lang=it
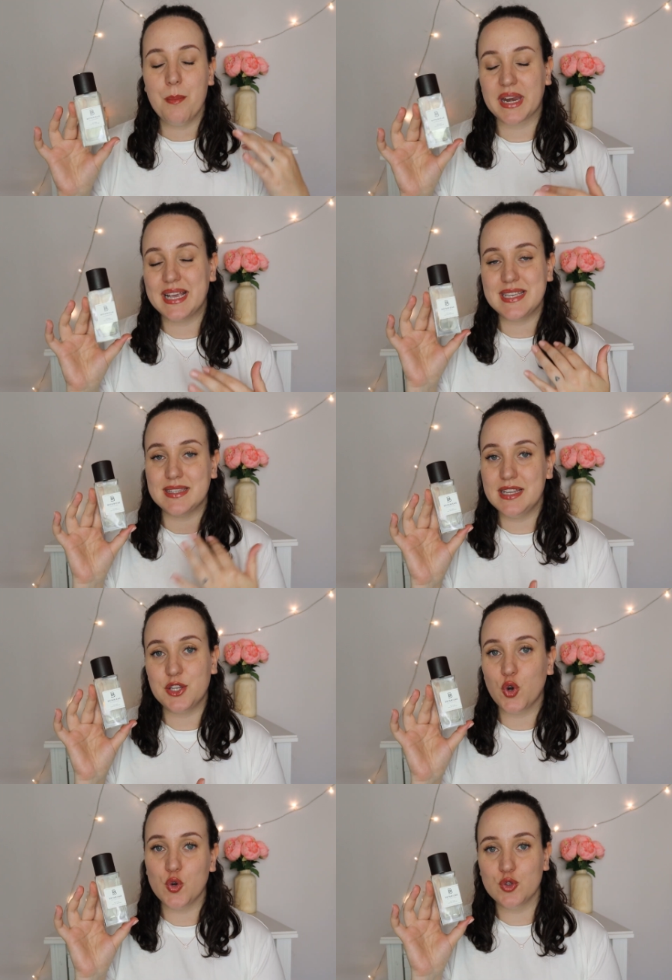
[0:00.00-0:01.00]
Perché se
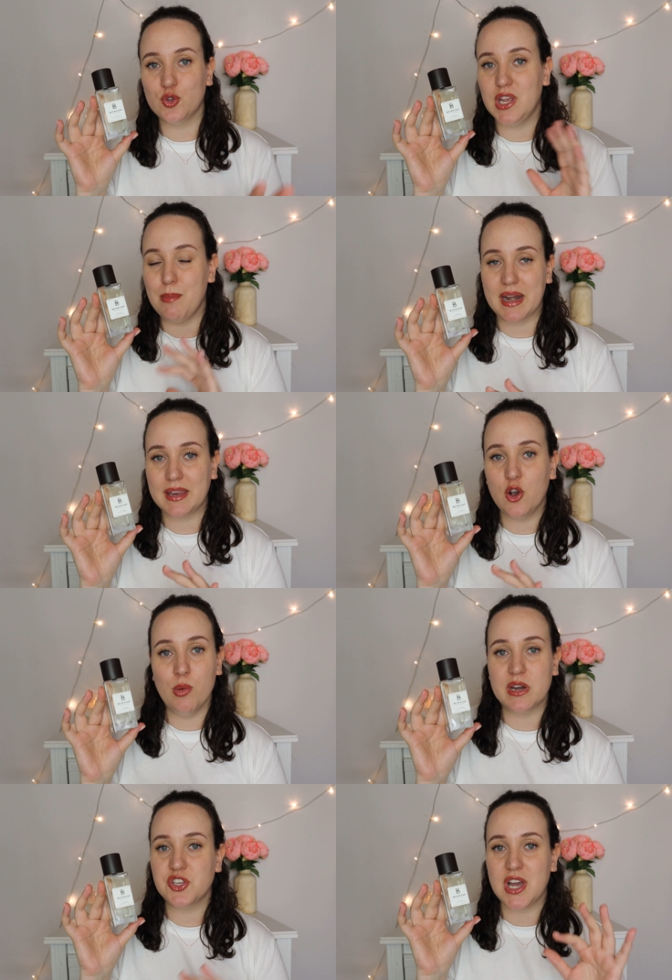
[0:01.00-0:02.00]
tenete conto dei marchi
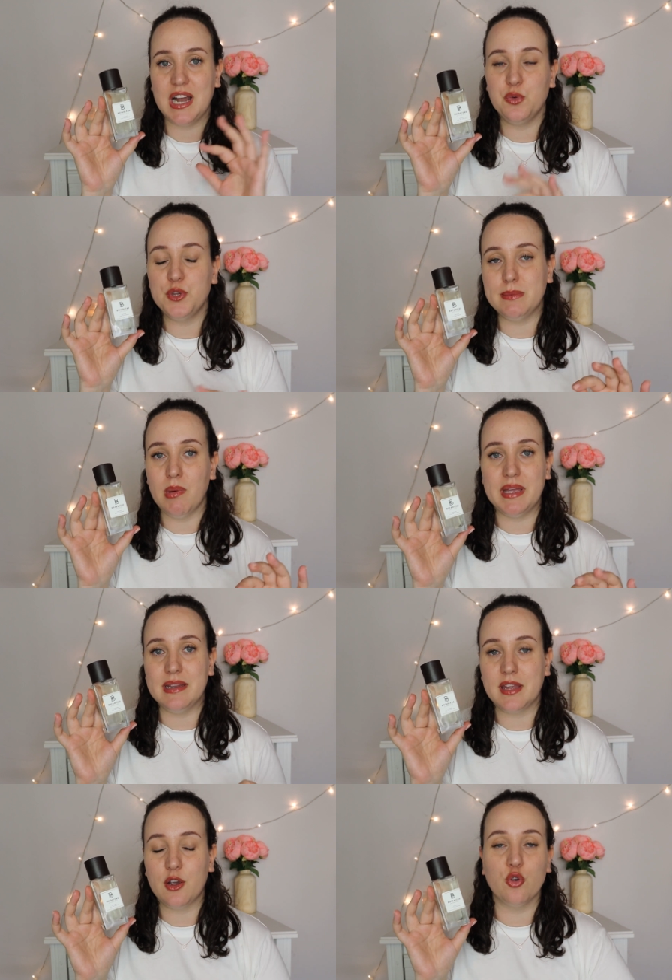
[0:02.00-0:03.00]
commerciali
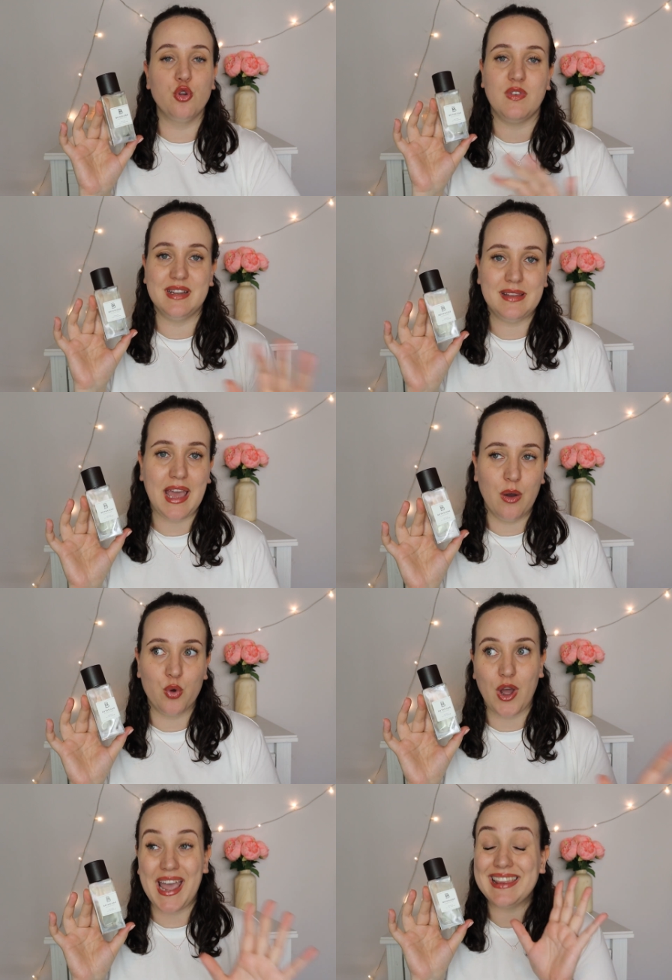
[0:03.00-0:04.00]
ultimamente con 90
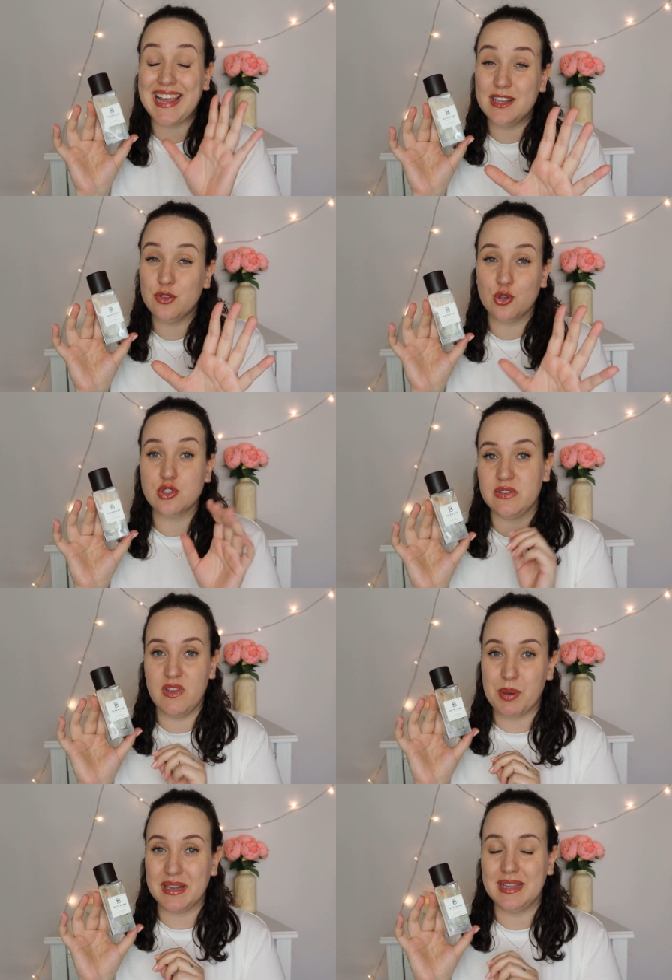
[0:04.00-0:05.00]
euro è tanto se
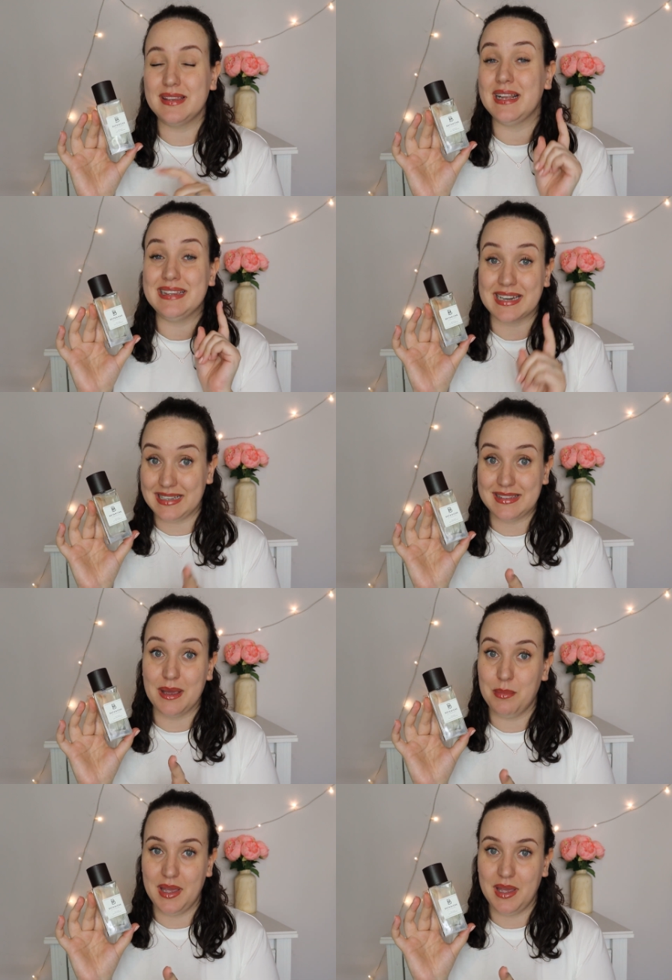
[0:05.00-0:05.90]
vi prendete il 30